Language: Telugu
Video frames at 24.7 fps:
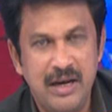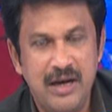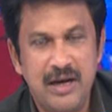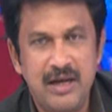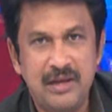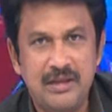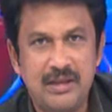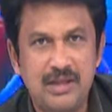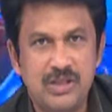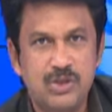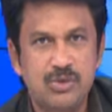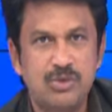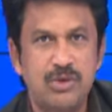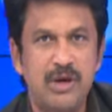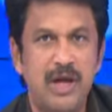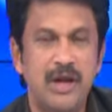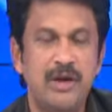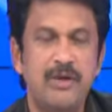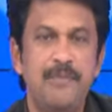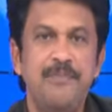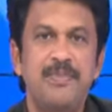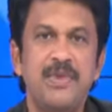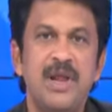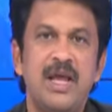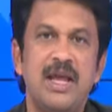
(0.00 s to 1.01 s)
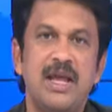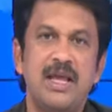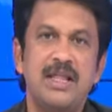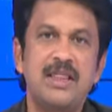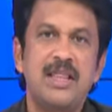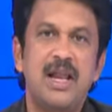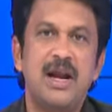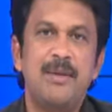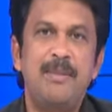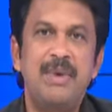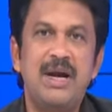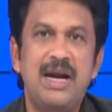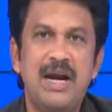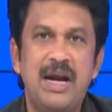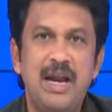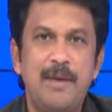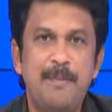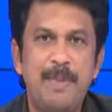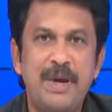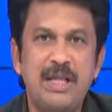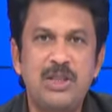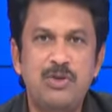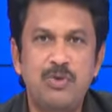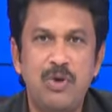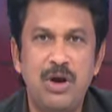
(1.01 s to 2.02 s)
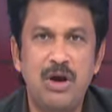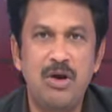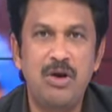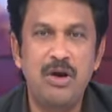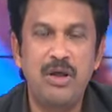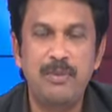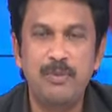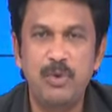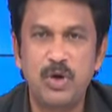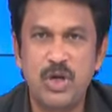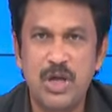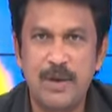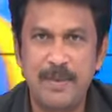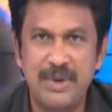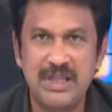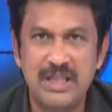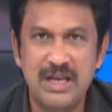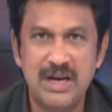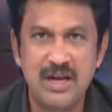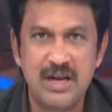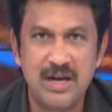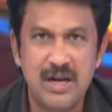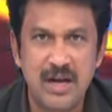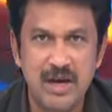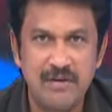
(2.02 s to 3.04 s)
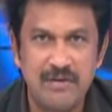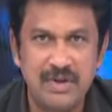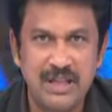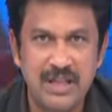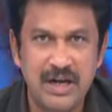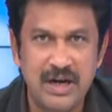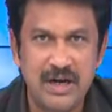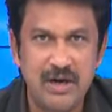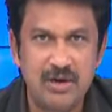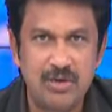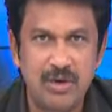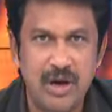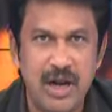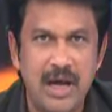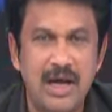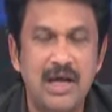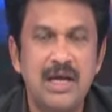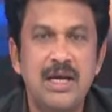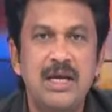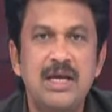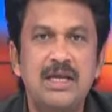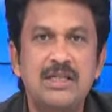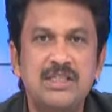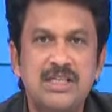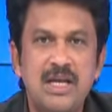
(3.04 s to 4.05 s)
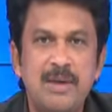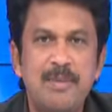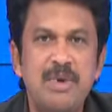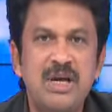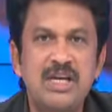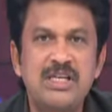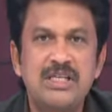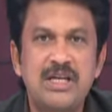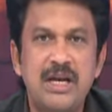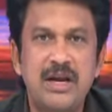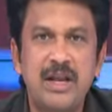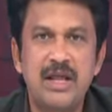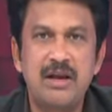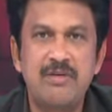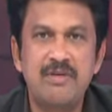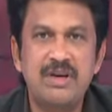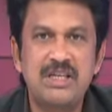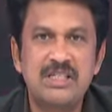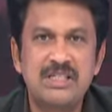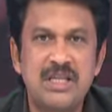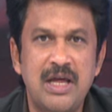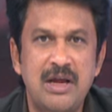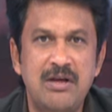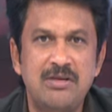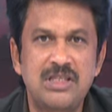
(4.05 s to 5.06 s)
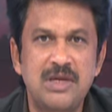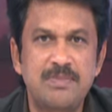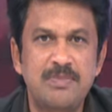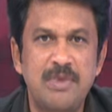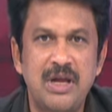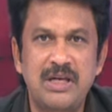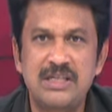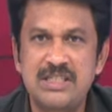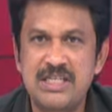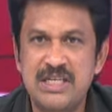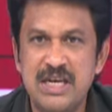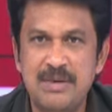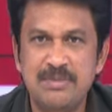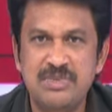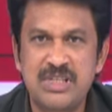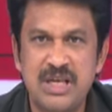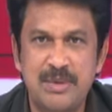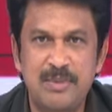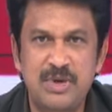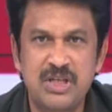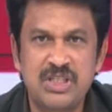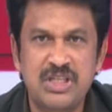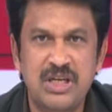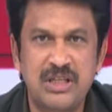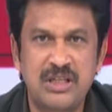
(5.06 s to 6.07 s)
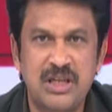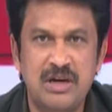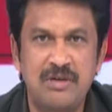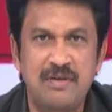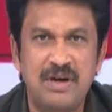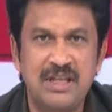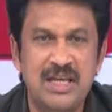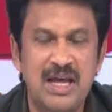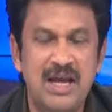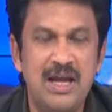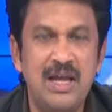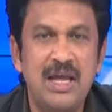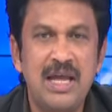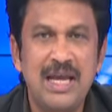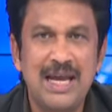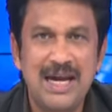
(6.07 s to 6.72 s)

నిర్ణయం తీసుకున్నారు ఇందిరమ్మ ఇళ్లపై త్వరలోనే ముఖ్యమంత్రి రేవంత్ రెడ్డి కూడా సమీక్ష నిర్వహిస్తారని చెప్తున్నారు సీఎం సమీక్ష తర్వాత